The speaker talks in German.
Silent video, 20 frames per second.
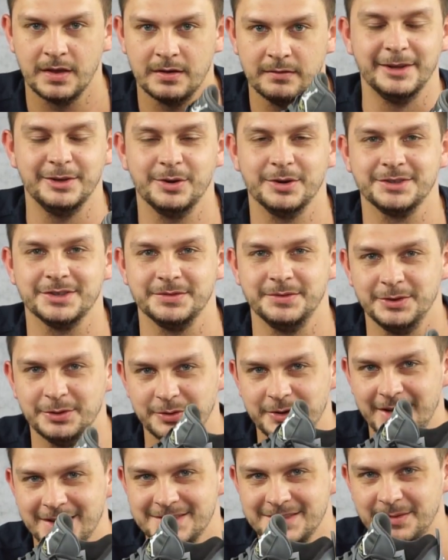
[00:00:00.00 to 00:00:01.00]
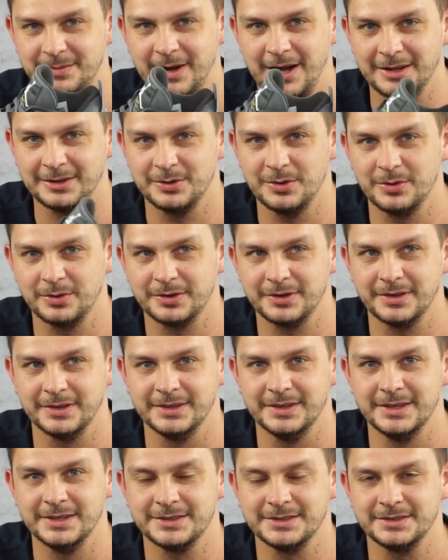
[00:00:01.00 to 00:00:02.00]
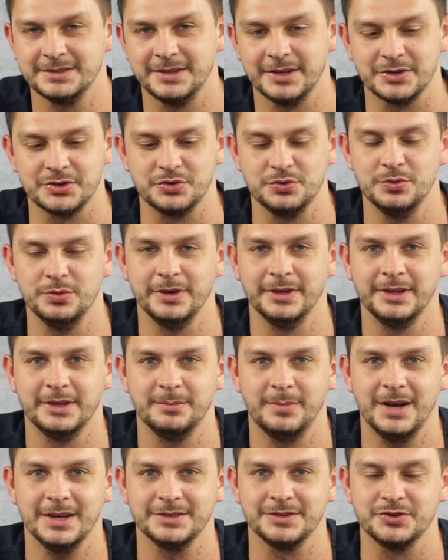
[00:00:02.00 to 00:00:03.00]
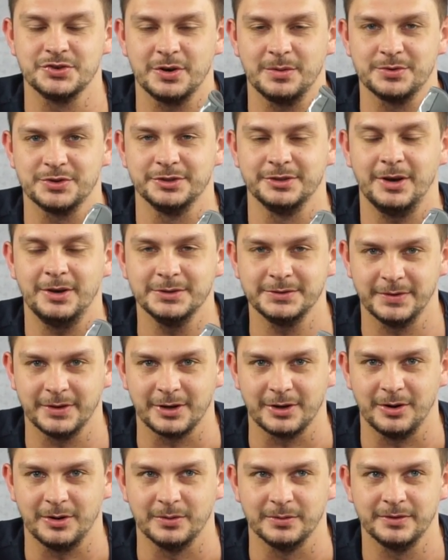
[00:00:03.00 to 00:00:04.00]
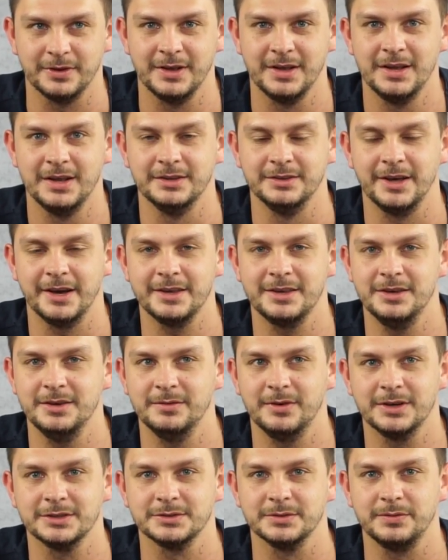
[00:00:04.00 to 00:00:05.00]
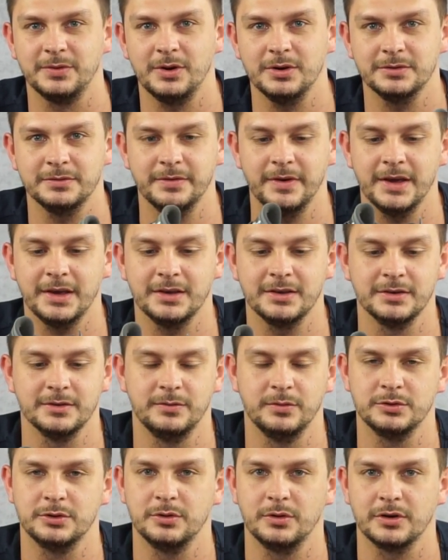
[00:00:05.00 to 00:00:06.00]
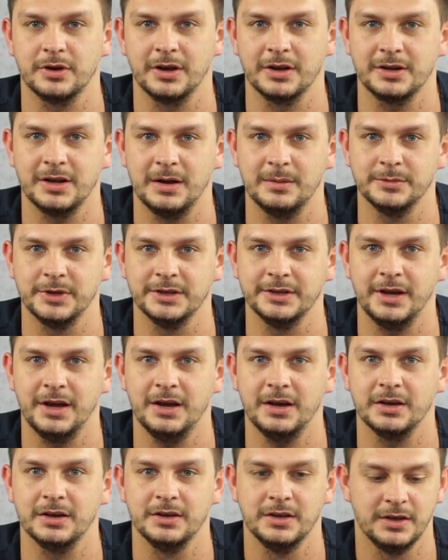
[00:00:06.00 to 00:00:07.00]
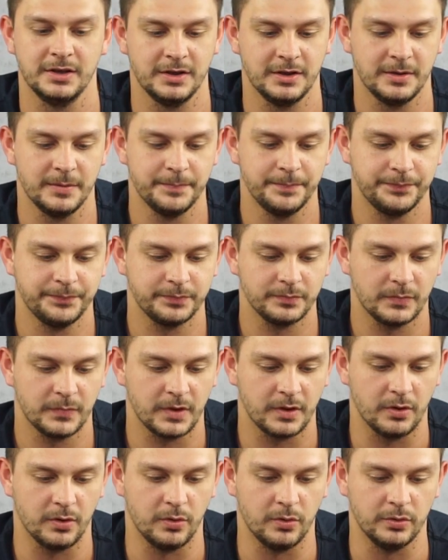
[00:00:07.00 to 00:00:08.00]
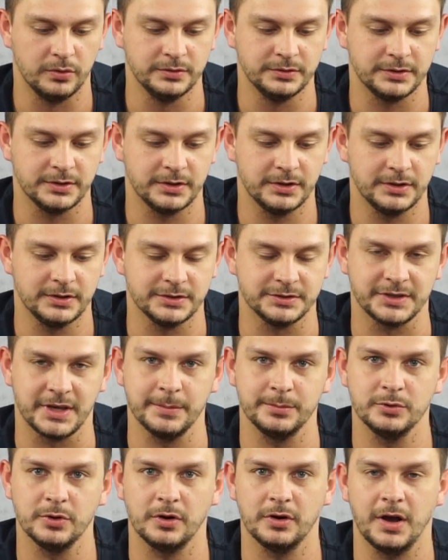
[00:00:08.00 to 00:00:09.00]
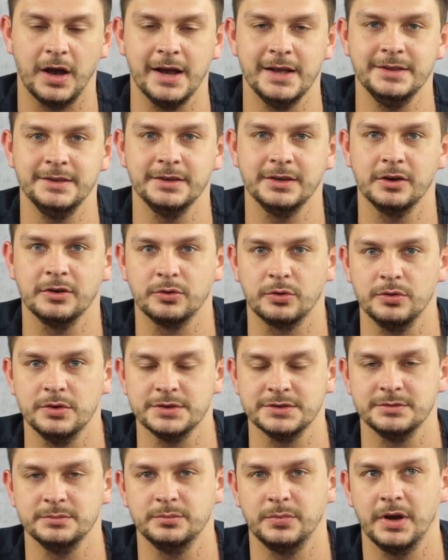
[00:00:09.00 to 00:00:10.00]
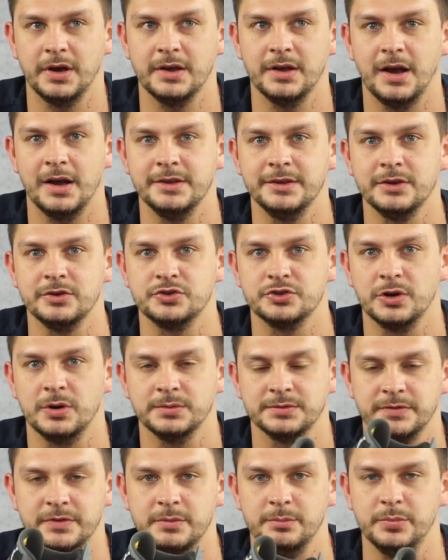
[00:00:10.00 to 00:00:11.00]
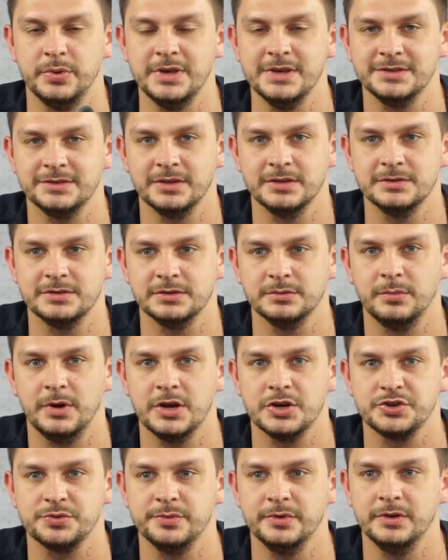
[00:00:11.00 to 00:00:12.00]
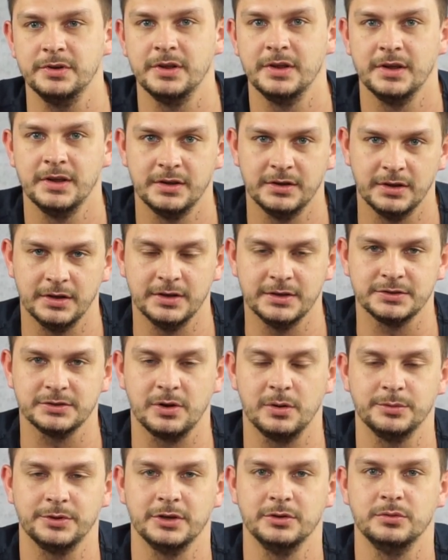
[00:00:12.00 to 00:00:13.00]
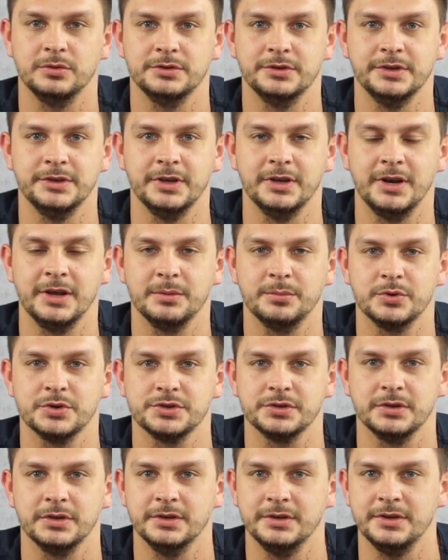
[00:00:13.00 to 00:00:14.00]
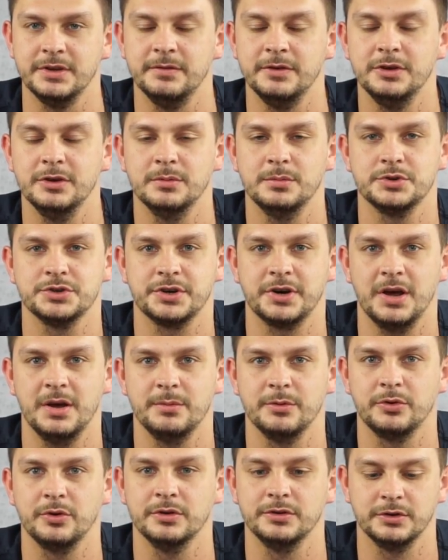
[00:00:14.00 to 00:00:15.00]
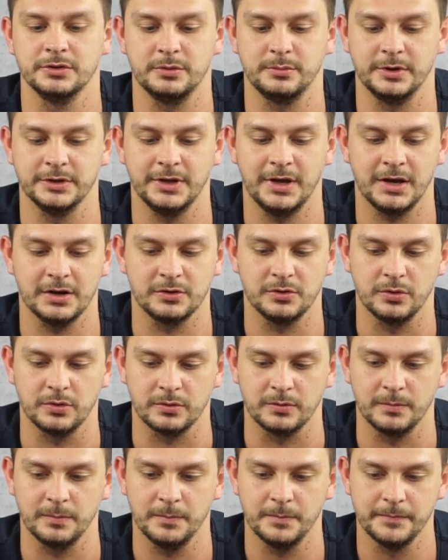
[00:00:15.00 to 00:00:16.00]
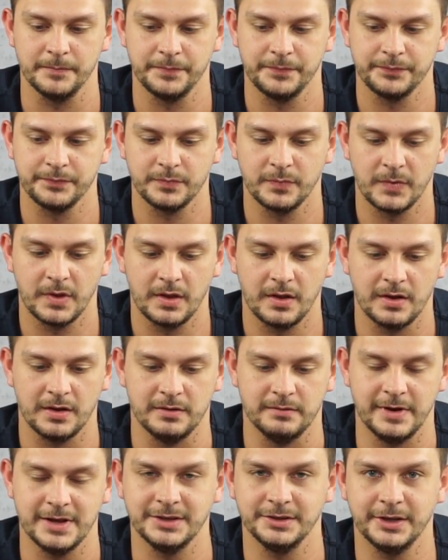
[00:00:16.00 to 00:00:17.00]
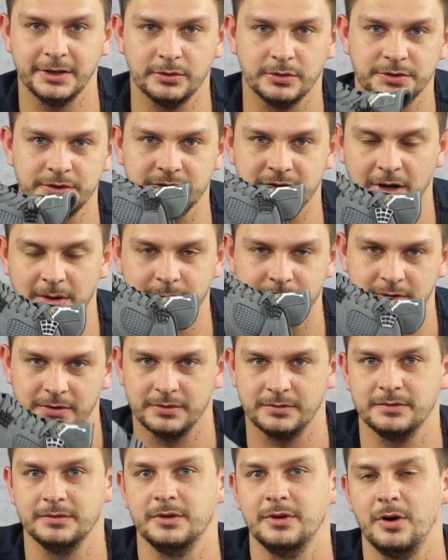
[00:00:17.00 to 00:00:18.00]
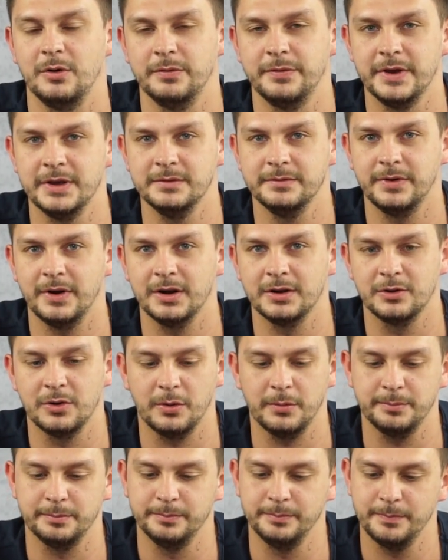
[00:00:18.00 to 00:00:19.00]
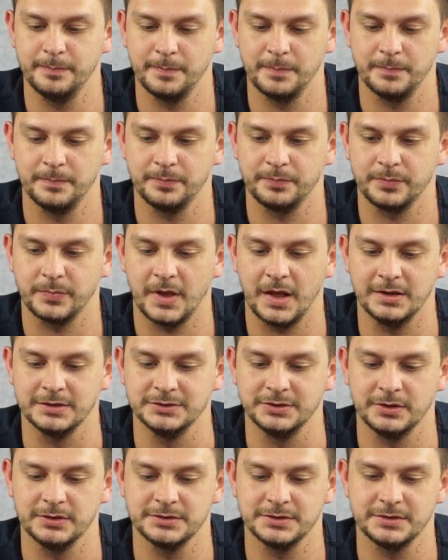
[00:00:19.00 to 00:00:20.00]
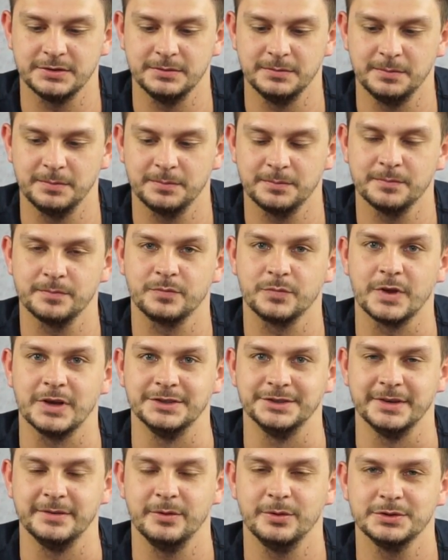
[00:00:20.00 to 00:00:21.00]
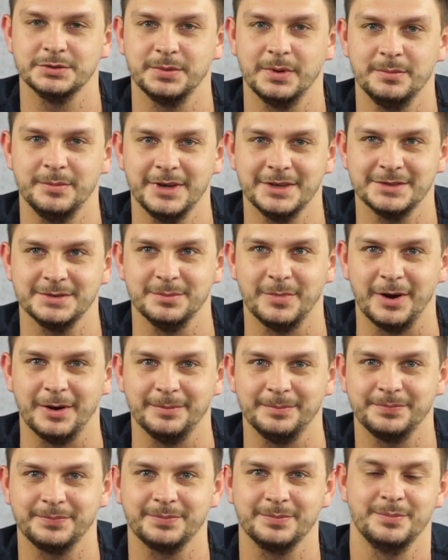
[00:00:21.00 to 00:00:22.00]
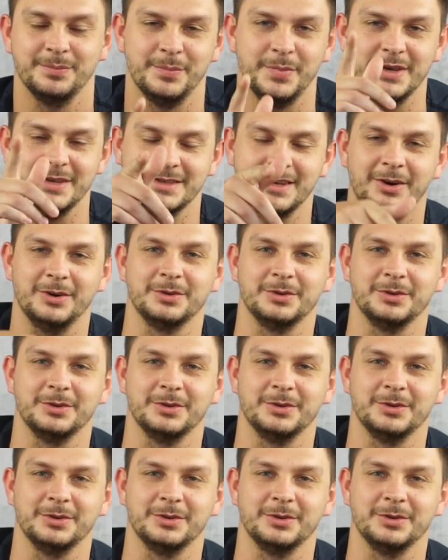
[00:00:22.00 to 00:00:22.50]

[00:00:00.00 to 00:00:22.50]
Wenn ihr euch das Video jetzt aber anguckt, ist der Schuh in den meisten Shops schon ausverkauft. Nike war sofort weg, Footlocker kam danach. Und äh, es gibt noch einige Größen bei einigen Shops, wie Beaston zum Beispiel. Äh, es kommt dann unten in die, Link äh, in die Videobeschreibung, könnt ihr nochmal nachgucken. Wenn ihr den noch nicht habt, auf jeden Fall toppen. Ansonsten sehen wir uns beim nächsten Mal. Peace